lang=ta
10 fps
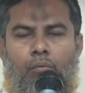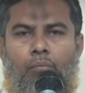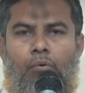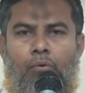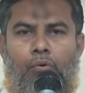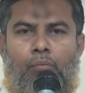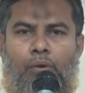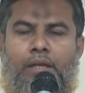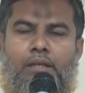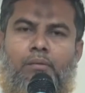மூன்று
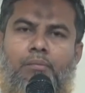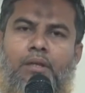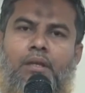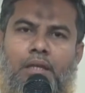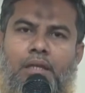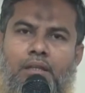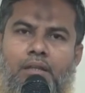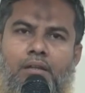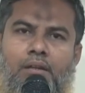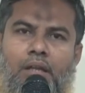முறைக்கு மீறி
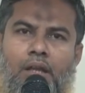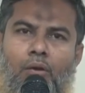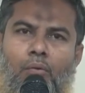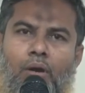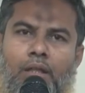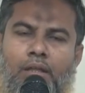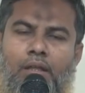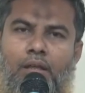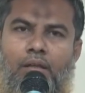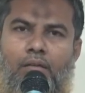நீங்கள் உங்களை
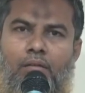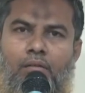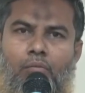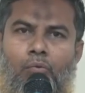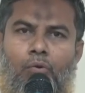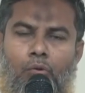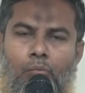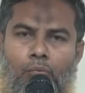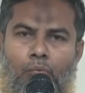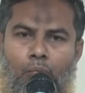மூன்று
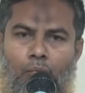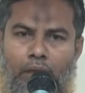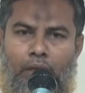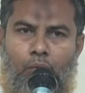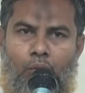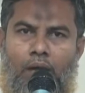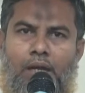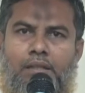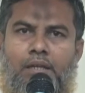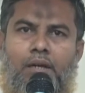
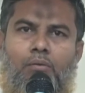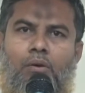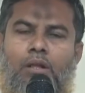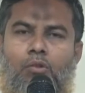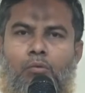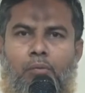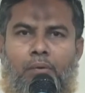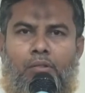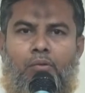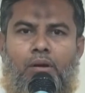முறைக்குள்ளாகத்தான் உங்களை
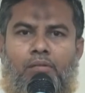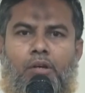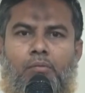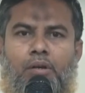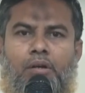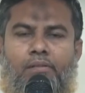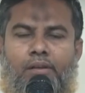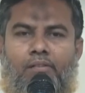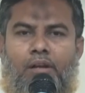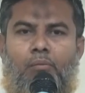தூய்மைப்படுத்திக் கொள்ள வேண்டும் என்று
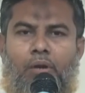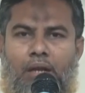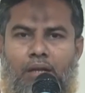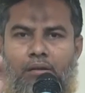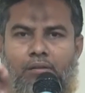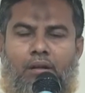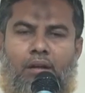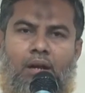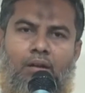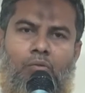சில வழிமுறைகளை
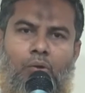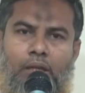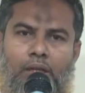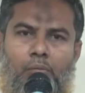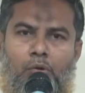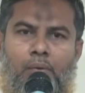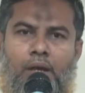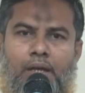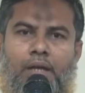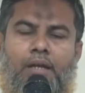கற்றுத்தருகிறார்கள் தொழுகைக்கு
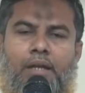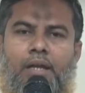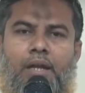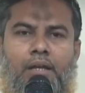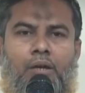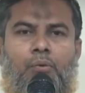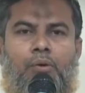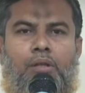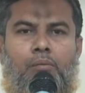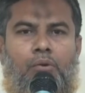முன்பாக கைகளை
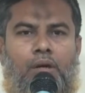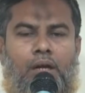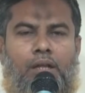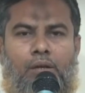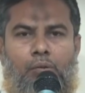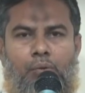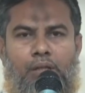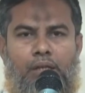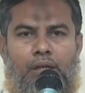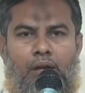கழுவுவது முகங்களை
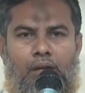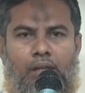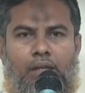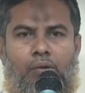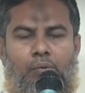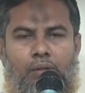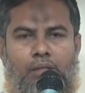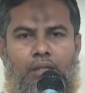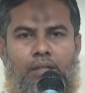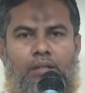கழுவுவது கால்களை கழுவுவது